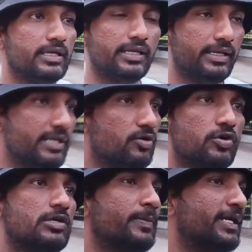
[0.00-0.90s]
ఈ ఇన్ని
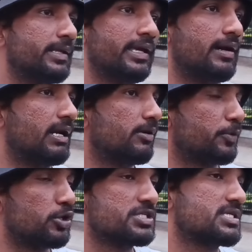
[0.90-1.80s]
కోట్లు పెట్టి వాళ్ళ
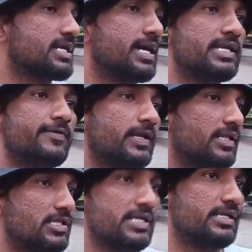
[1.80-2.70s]
ప్రొడ్యూసర్లు కానీ
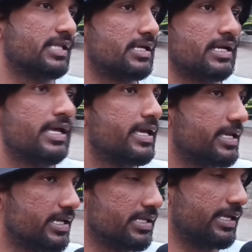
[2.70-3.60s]
వీళ్ళందరూ ఇంత
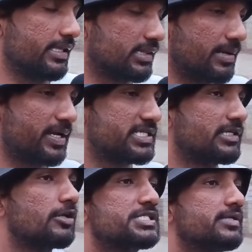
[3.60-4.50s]
ఇన్ని ఇంత
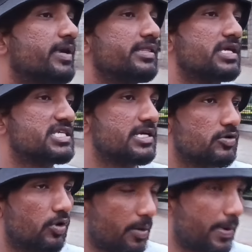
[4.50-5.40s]
బడ్జెట్ లో సినిమా అయితే
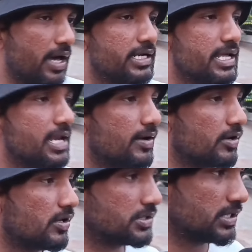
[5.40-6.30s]
చేయరు ఒక పాన్ ఇండియా
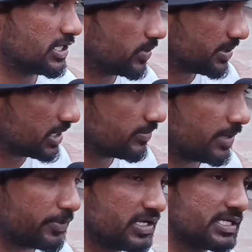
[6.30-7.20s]
లెవెల్ లో వస్తున్నటువంటి సినిమా
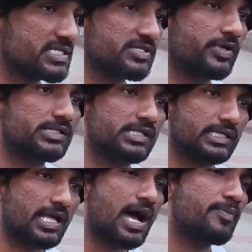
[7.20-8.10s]
ప్రీ రిలీజ్ ఈవెంట్స్
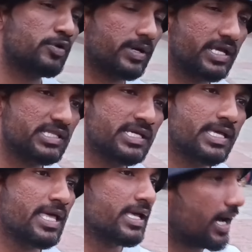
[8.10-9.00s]
ఇట్లా ఆపడం అనేది
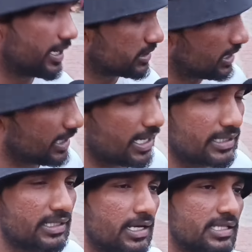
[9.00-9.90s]
అసలు
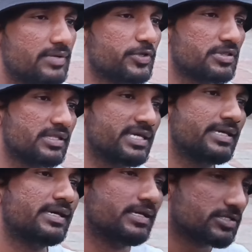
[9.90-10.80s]
కరెక్ట్ కాదనిపిస్తుంది
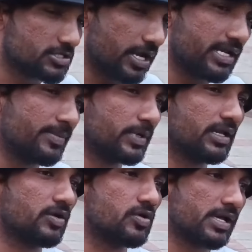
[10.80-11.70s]
సో
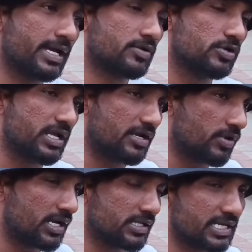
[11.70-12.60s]
అయినప్పటికీ కూడా కొన్ని
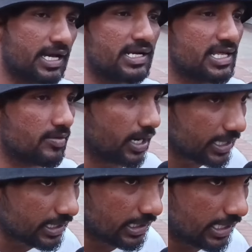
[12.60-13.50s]
అనివార్యత కారణాల
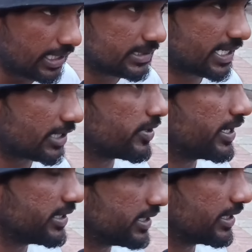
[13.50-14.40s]
వల్ల ఇట్లా జరగడం
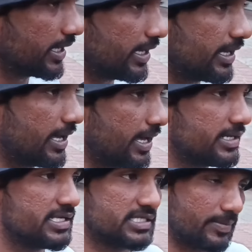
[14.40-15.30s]
అని
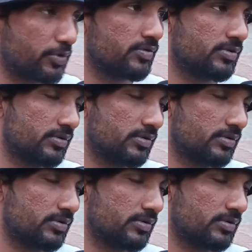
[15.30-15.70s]
అని చెప్పడం